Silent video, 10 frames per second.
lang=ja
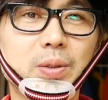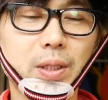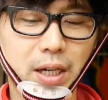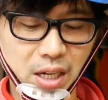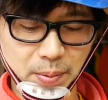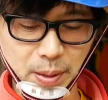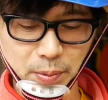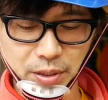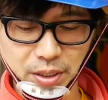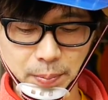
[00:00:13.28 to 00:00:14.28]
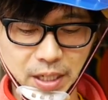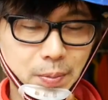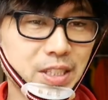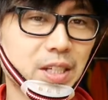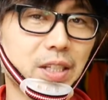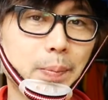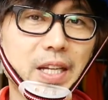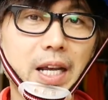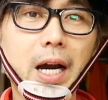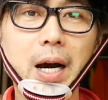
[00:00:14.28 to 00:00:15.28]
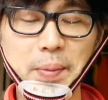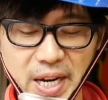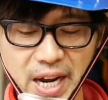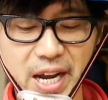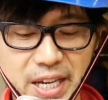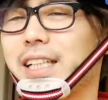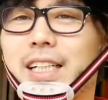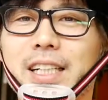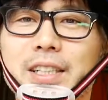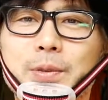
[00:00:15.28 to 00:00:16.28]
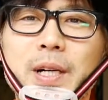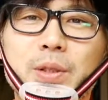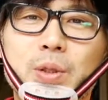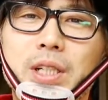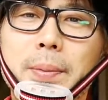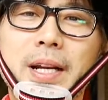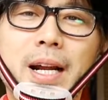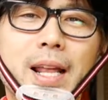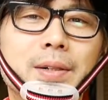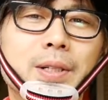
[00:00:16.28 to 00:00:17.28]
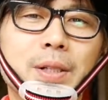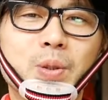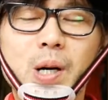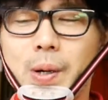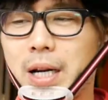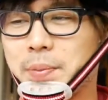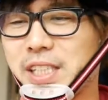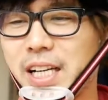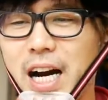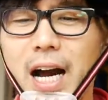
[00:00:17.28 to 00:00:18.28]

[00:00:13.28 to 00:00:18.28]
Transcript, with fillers: の長浜も行ってまいりましたねまあ長浜はい、えー、うまいこと喋られるかどうか分かりませんが